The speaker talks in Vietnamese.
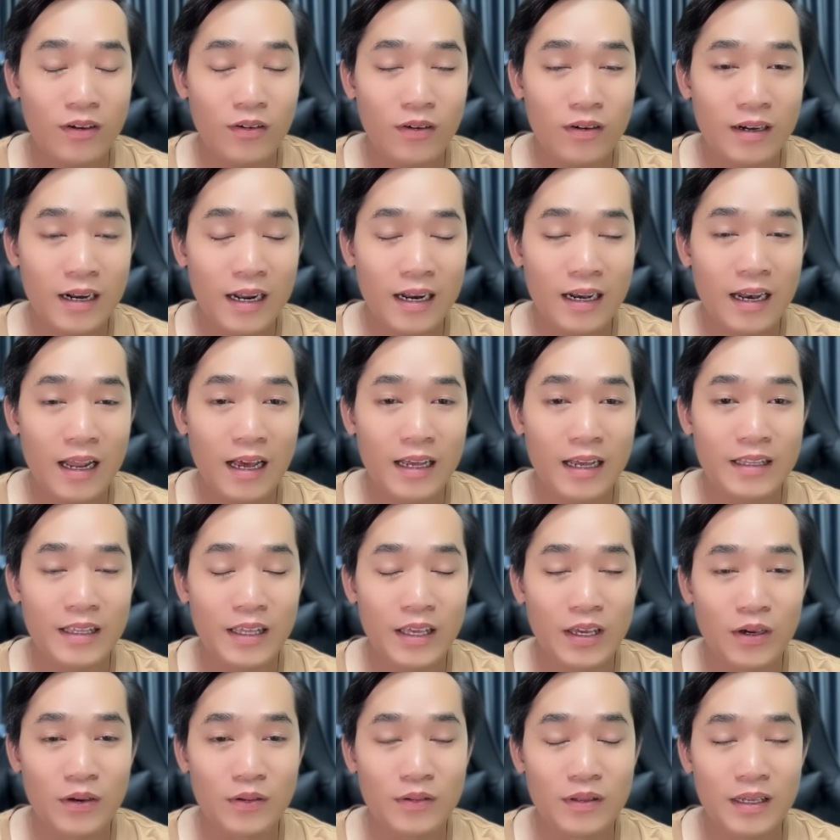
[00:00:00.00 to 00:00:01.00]
có rất là
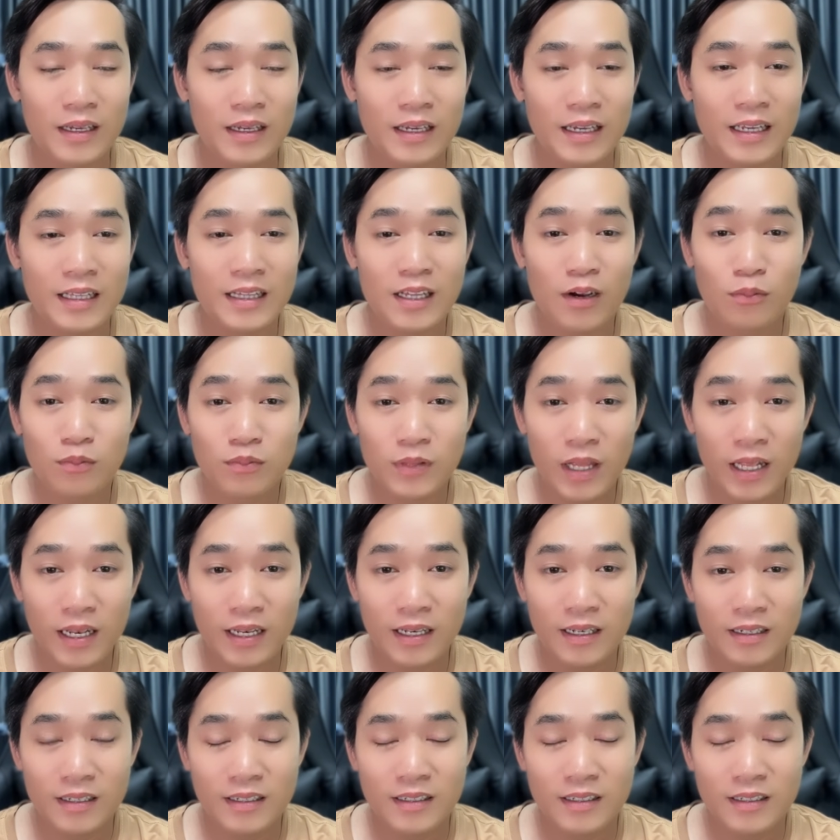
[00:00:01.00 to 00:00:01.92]
nhiều những cái thông tin